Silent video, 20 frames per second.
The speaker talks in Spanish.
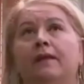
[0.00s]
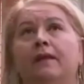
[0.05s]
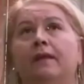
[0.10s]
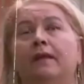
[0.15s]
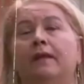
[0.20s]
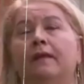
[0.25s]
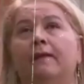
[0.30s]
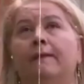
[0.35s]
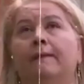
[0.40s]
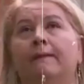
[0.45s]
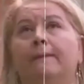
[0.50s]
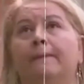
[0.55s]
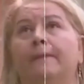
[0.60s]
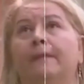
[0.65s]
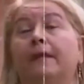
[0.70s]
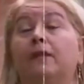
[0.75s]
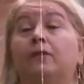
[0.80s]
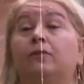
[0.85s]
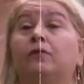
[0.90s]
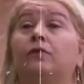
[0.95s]
a optar por
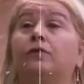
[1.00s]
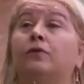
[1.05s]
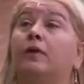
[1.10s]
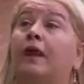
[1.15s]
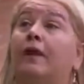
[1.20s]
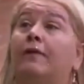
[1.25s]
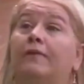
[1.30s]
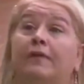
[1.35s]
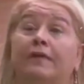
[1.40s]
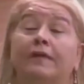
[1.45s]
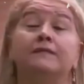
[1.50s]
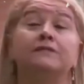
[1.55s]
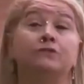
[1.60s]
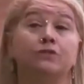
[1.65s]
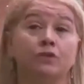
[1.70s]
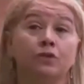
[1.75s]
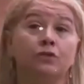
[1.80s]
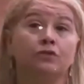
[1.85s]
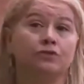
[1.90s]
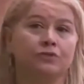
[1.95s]
la muerte
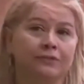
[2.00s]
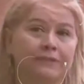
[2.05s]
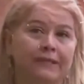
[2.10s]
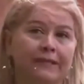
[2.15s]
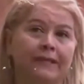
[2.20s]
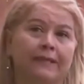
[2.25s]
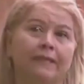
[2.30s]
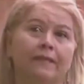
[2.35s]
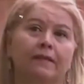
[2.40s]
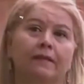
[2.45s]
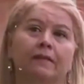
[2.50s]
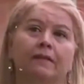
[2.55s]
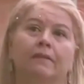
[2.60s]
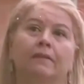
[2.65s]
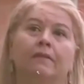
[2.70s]
asistida. Incluso